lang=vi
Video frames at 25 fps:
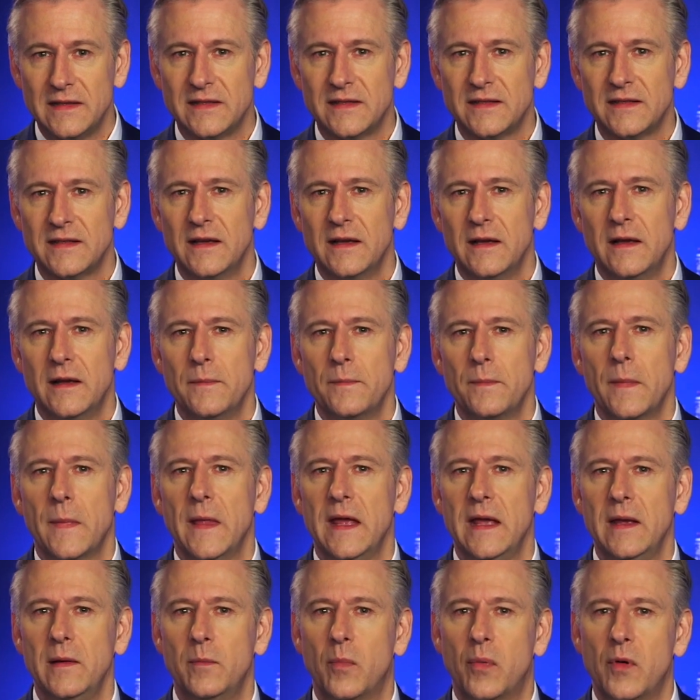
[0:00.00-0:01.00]
Đó là
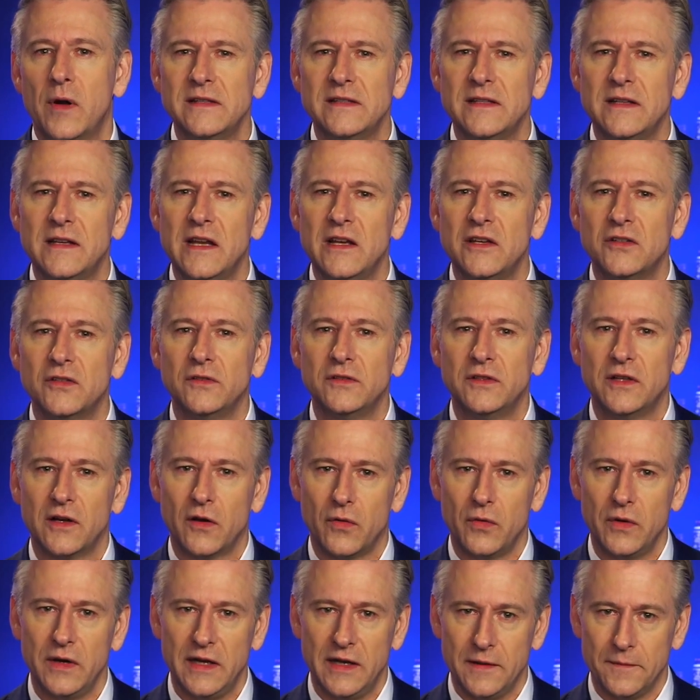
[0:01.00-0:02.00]
một sắc lệnh của Tổng
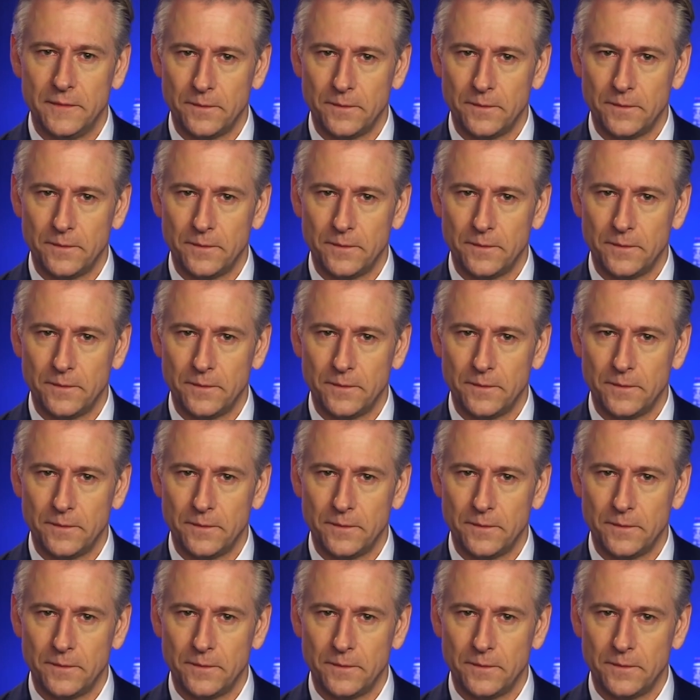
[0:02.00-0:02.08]
thống,